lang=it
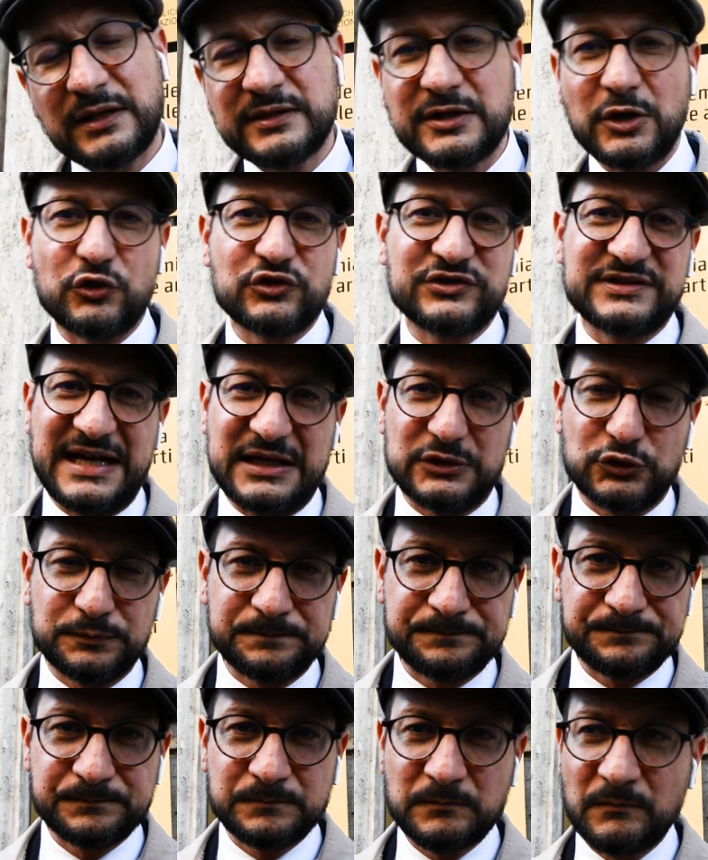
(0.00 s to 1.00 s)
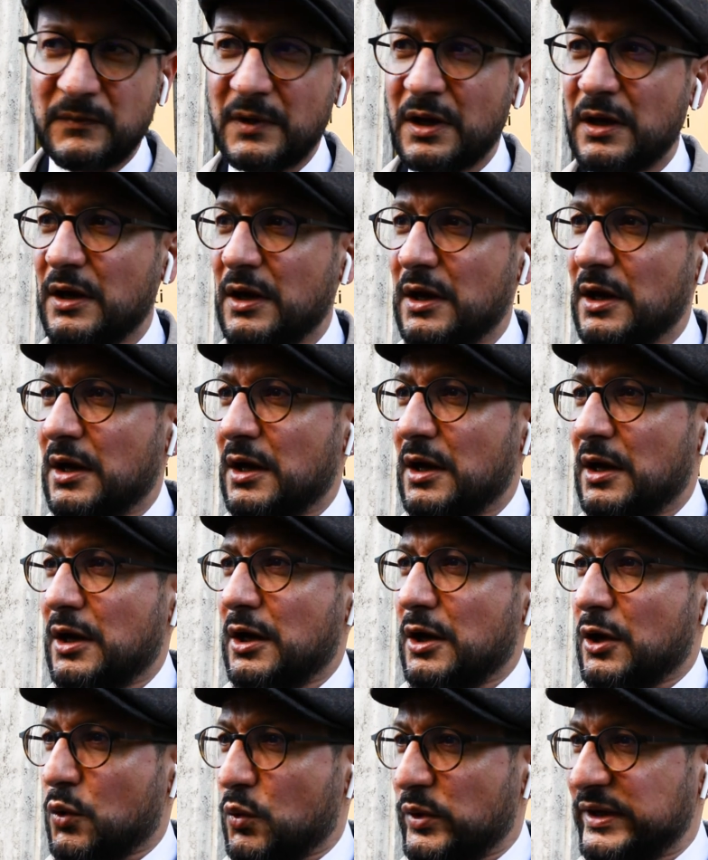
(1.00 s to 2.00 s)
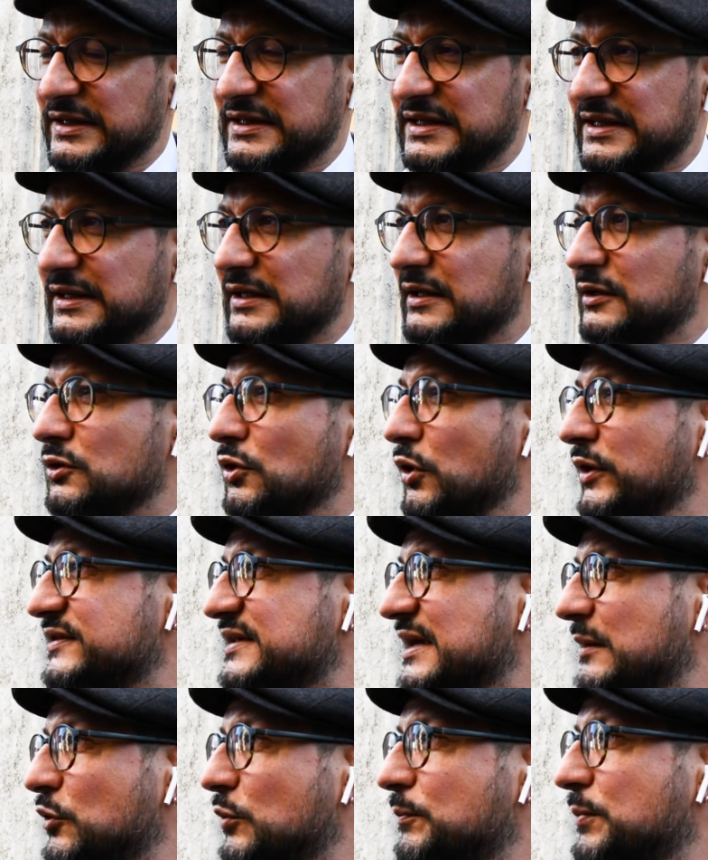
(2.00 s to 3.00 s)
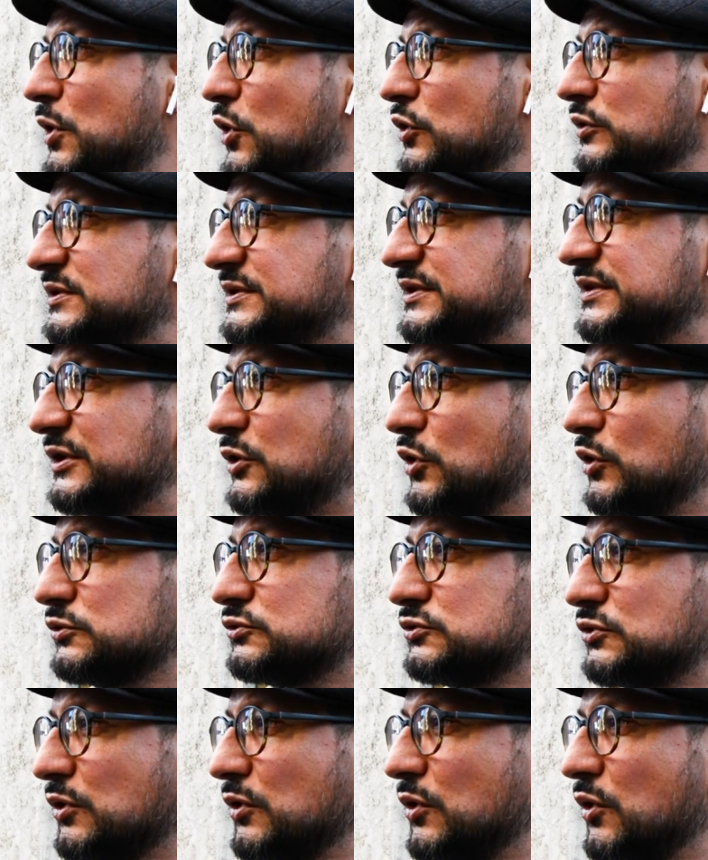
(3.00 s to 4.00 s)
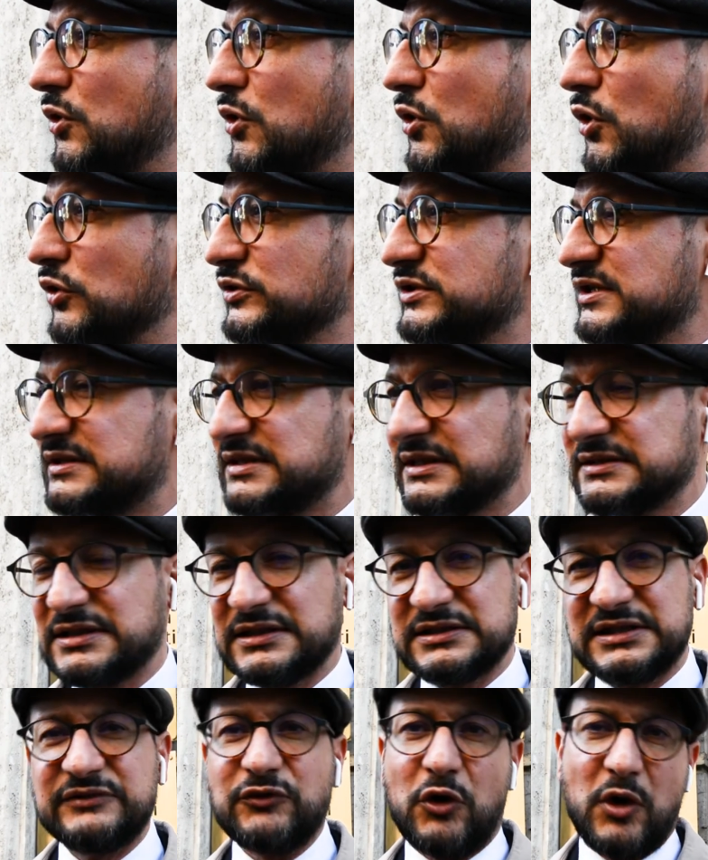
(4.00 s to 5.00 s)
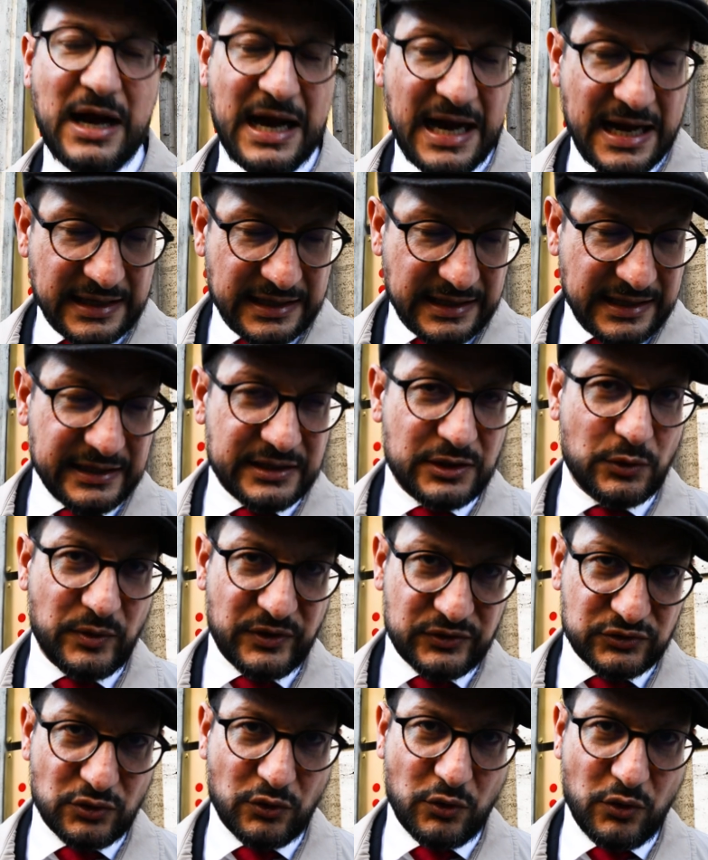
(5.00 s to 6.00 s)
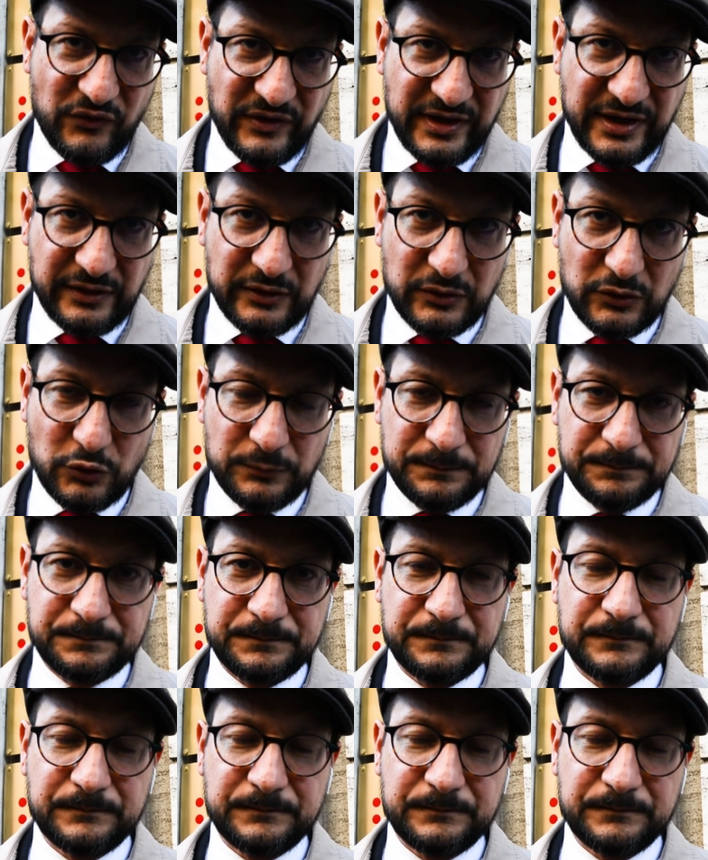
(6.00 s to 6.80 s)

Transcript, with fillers: dello Stato quindi noi siamo pronti contro ogni tentativo anche di questo governo